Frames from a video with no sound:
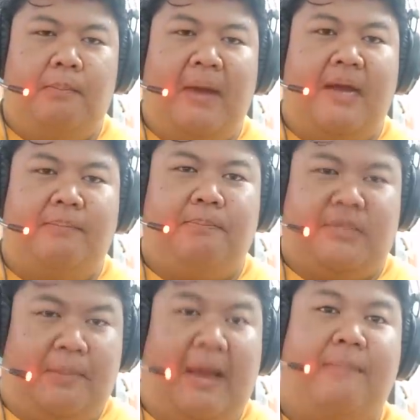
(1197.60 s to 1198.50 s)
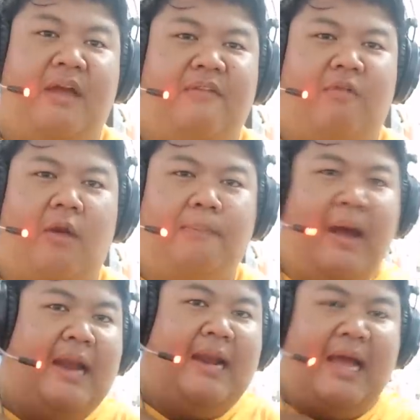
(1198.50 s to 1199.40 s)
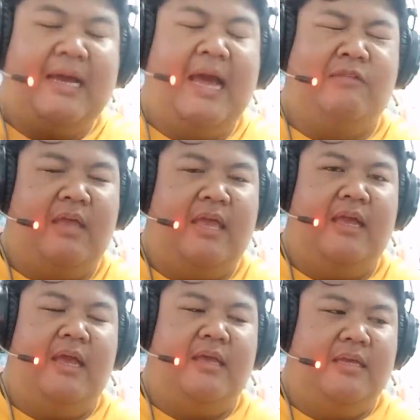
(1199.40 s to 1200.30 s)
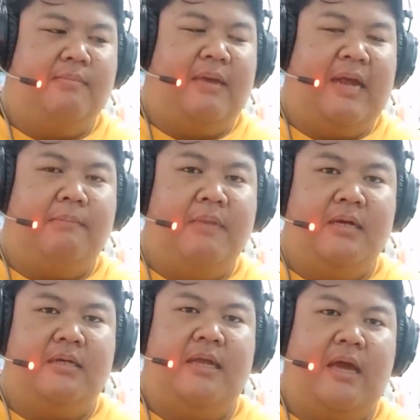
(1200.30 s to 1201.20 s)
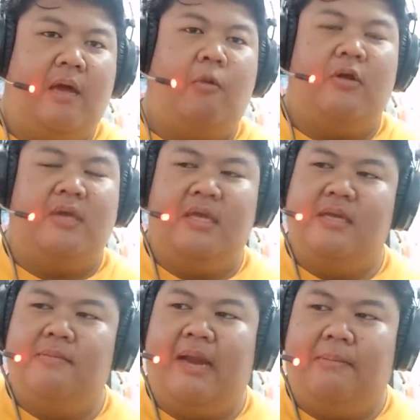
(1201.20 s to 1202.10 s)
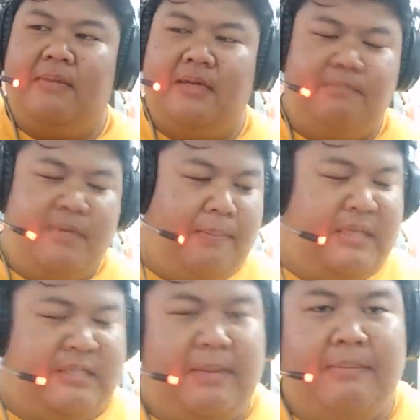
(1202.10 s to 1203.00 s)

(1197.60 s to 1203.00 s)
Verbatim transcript: เปิดสะพานไบฟอสผ่านร่างกายตัวเองอ่ะยืมพลังมืดนะเขาบอกอย่างนี้ยืมพลังมืดเพื่อเปิดสะ